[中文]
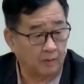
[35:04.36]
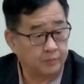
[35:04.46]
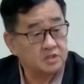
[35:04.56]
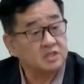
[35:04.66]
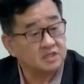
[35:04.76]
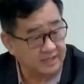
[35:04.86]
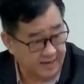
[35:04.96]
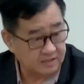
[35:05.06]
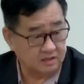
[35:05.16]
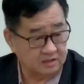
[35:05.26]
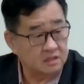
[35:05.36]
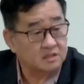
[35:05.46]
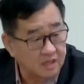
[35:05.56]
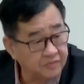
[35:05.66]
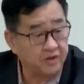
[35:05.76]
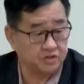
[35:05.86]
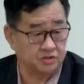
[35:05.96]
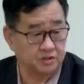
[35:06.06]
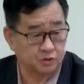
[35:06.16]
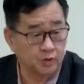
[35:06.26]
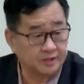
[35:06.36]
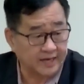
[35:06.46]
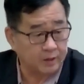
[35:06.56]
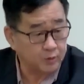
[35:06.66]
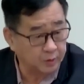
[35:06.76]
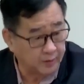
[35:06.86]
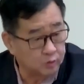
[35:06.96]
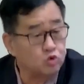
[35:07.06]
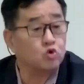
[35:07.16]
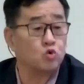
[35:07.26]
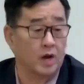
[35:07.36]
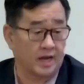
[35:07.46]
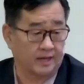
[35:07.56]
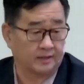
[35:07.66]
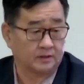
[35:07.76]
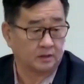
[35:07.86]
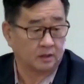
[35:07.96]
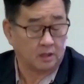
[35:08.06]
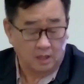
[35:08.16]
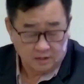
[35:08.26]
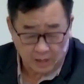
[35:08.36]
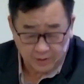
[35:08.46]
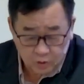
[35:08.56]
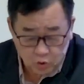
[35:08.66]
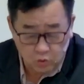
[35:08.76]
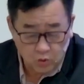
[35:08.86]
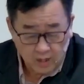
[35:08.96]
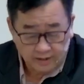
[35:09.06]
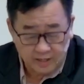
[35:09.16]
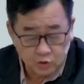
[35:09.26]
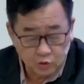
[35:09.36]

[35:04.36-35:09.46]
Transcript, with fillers: 不是假死，是真的死，所以才会有人哭啊。还有人哭，耶稣